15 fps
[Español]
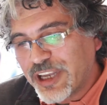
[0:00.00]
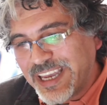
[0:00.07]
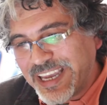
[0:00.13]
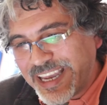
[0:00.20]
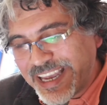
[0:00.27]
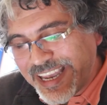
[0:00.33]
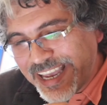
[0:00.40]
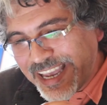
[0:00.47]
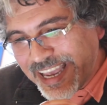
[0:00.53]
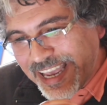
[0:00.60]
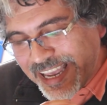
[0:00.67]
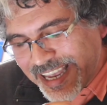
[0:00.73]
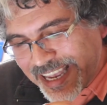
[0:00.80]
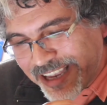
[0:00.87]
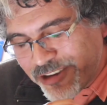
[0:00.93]
que,
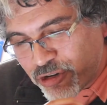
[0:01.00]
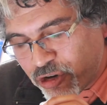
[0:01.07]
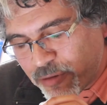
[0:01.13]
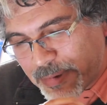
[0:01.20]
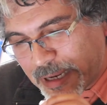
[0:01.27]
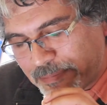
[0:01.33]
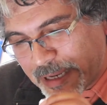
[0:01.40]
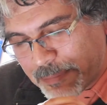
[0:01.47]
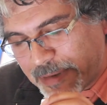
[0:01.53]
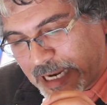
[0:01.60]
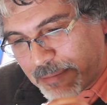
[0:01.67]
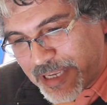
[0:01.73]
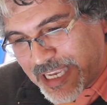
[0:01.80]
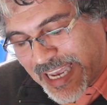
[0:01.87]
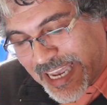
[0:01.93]
eh, yo para,
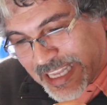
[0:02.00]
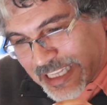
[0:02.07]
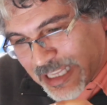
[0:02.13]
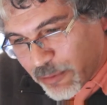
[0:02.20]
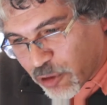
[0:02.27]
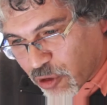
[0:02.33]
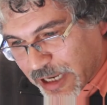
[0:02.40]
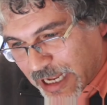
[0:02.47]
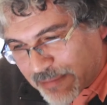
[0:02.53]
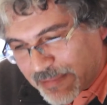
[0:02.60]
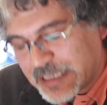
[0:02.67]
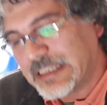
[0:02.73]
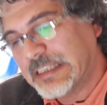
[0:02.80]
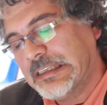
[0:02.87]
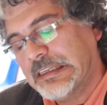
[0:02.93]
para, mí este
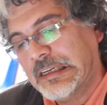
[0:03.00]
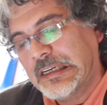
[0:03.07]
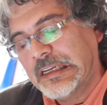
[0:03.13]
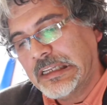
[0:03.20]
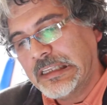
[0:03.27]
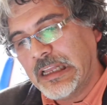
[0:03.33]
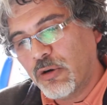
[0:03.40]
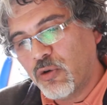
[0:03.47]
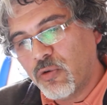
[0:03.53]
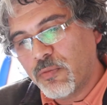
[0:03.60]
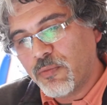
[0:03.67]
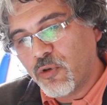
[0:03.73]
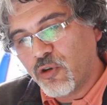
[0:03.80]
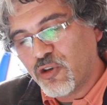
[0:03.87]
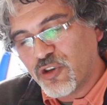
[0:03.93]
programa de
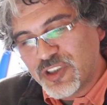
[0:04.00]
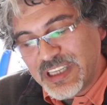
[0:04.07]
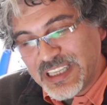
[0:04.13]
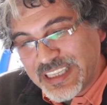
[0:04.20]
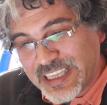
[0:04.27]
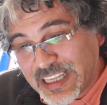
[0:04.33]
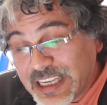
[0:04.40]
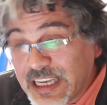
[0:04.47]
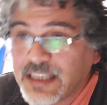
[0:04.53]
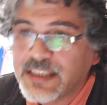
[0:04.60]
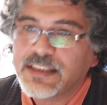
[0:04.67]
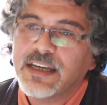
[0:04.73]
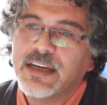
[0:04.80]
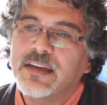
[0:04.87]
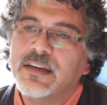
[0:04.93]
algún modo
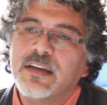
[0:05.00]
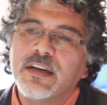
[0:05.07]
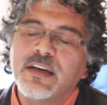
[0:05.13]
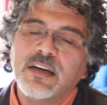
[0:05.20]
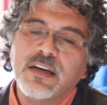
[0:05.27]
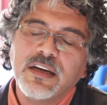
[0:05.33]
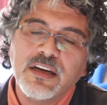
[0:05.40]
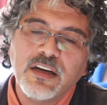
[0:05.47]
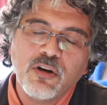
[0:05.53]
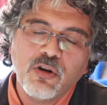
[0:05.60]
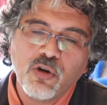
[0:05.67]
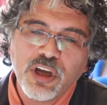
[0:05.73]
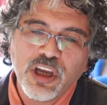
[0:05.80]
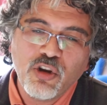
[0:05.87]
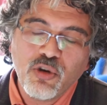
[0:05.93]
sintetiza eh,
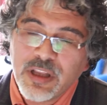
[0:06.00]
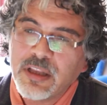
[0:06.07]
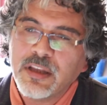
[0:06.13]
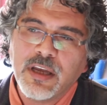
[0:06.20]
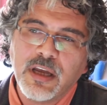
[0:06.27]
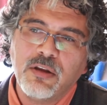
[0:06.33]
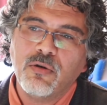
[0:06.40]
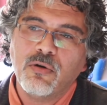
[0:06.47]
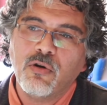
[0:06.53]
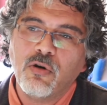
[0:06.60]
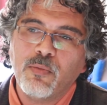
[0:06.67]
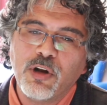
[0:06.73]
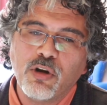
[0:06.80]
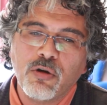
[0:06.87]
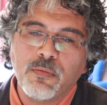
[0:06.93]
lo que yo entiendo
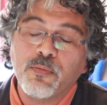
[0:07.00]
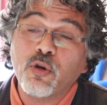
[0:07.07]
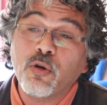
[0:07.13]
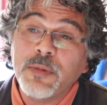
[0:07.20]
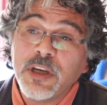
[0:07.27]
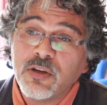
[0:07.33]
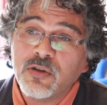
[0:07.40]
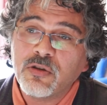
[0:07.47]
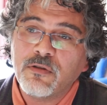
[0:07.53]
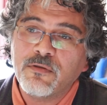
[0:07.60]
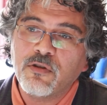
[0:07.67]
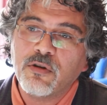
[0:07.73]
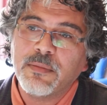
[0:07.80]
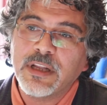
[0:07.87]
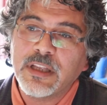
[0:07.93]
como el compromiso
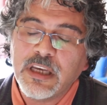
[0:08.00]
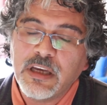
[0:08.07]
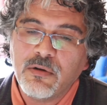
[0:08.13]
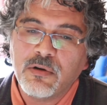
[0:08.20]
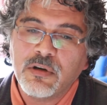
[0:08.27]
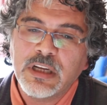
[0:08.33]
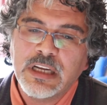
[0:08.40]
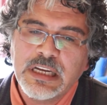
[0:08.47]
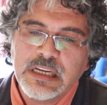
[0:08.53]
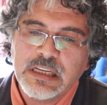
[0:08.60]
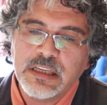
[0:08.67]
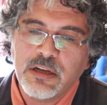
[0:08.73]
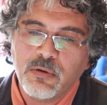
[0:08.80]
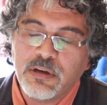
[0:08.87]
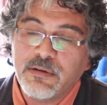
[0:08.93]
formativo
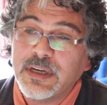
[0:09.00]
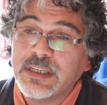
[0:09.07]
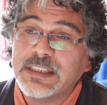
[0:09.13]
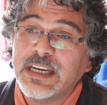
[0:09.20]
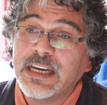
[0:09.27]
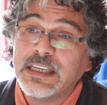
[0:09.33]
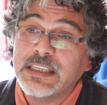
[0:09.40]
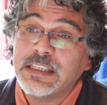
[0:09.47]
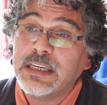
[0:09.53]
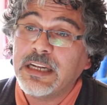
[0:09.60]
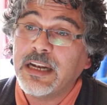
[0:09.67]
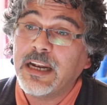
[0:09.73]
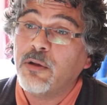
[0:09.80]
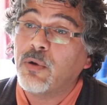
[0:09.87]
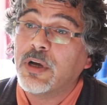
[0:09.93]
de la Universidad de Chile
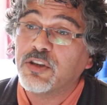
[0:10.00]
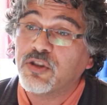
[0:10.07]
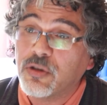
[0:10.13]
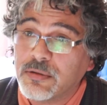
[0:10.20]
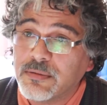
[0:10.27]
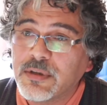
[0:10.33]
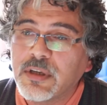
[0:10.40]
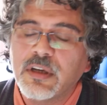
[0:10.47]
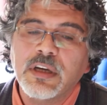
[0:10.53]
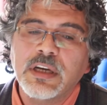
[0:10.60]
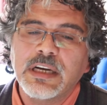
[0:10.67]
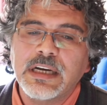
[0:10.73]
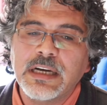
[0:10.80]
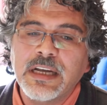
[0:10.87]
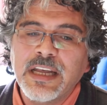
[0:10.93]
en la educación.
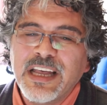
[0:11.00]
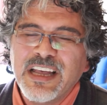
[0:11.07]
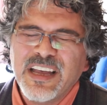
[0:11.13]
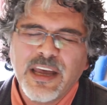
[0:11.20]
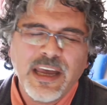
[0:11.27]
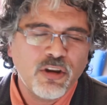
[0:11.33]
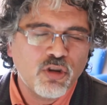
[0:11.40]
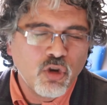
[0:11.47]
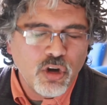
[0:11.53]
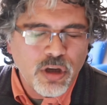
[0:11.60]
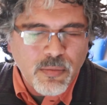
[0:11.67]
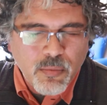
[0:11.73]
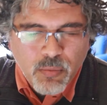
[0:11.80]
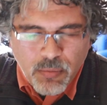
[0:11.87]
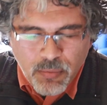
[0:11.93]
Ah,
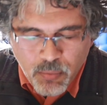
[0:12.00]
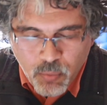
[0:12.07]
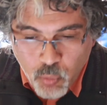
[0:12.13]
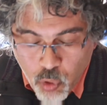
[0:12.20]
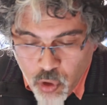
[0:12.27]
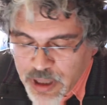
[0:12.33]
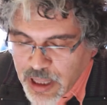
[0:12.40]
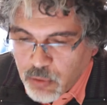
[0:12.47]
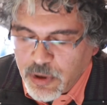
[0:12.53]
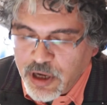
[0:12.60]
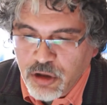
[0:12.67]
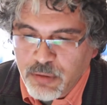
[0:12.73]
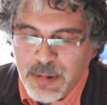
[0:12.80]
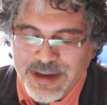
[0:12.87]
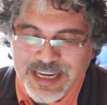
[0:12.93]
estoy muy de
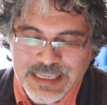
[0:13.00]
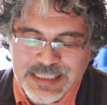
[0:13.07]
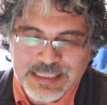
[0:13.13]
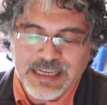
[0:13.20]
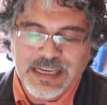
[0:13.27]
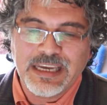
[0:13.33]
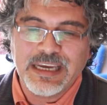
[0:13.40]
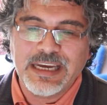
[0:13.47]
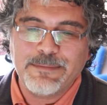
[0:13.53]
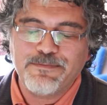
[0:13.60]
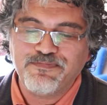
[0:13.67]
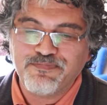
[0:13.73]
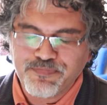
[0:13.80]
acuerdo y me parece que,